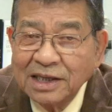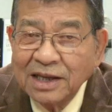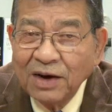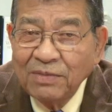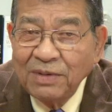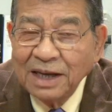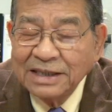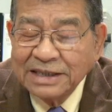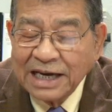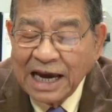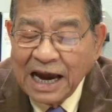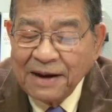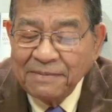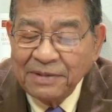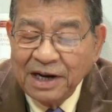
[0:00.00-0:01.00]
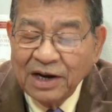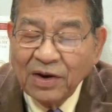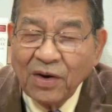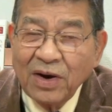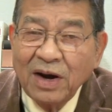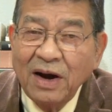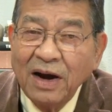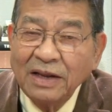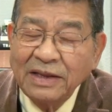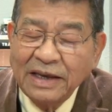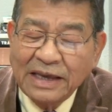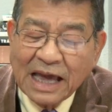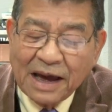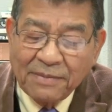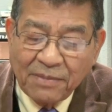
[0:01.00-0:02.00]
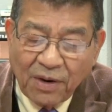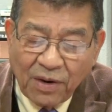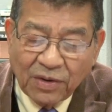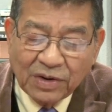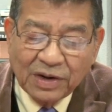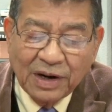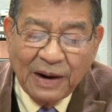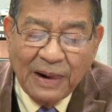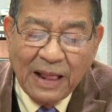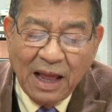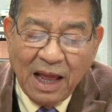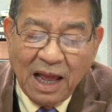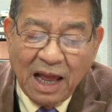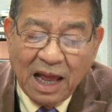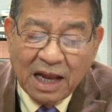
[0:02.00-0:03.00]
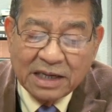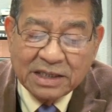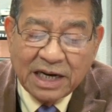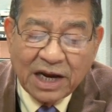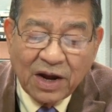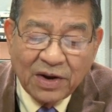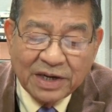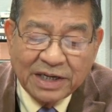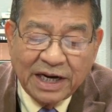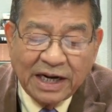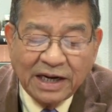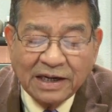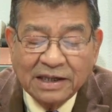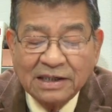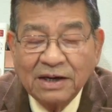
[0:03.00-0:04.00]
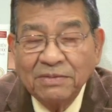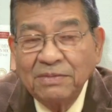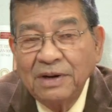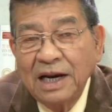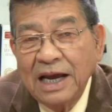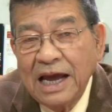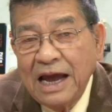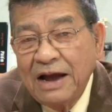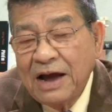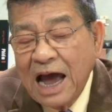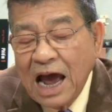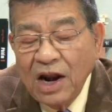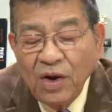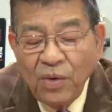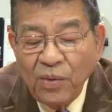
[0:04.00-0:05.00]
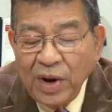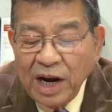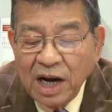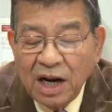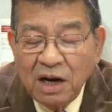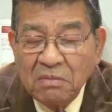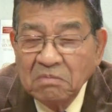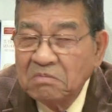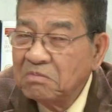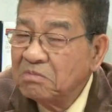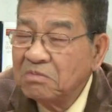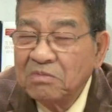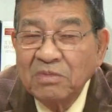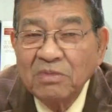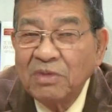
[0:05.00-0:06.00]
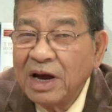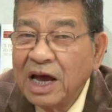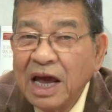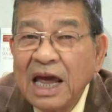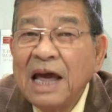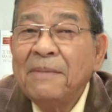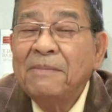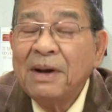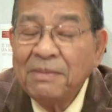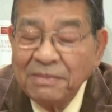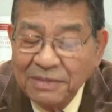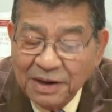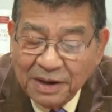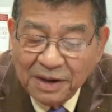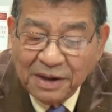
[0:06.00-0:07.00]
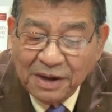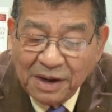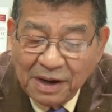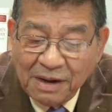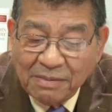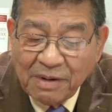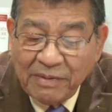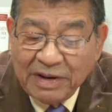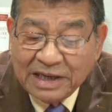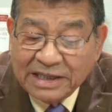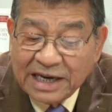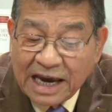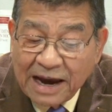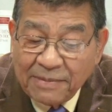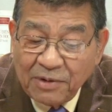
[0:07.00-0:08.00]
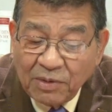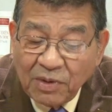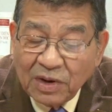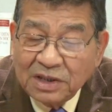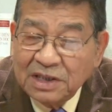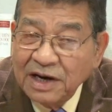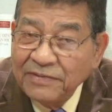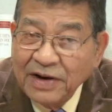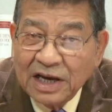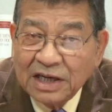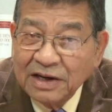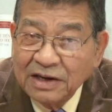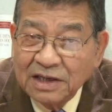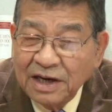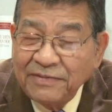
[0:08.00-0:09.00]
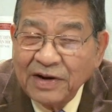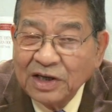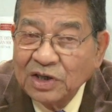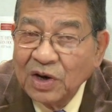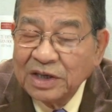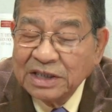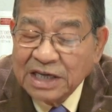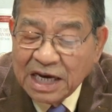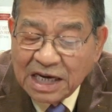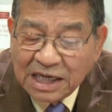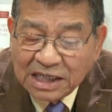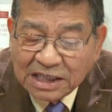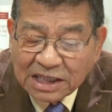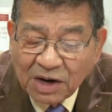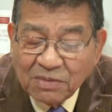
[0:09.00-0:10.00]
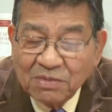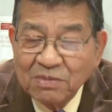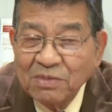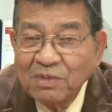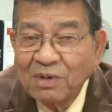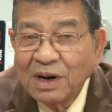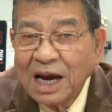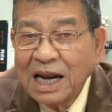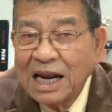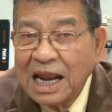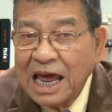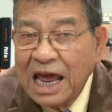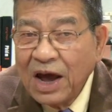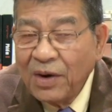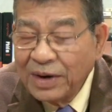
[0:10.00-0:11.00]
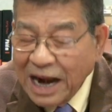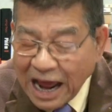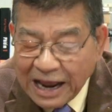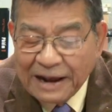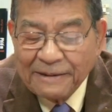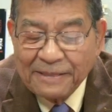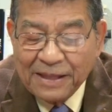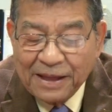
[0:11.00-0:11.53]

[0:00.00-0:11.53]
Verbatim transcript: thống là trẻ em đi gõ cửa từng nhà một, uh, trick or treat trong lễ Halloween ấy, hiếm lắm. Bởi vì trẻ em lúc đó chưa bay giữ vai trò chính trong cái lễ hội này.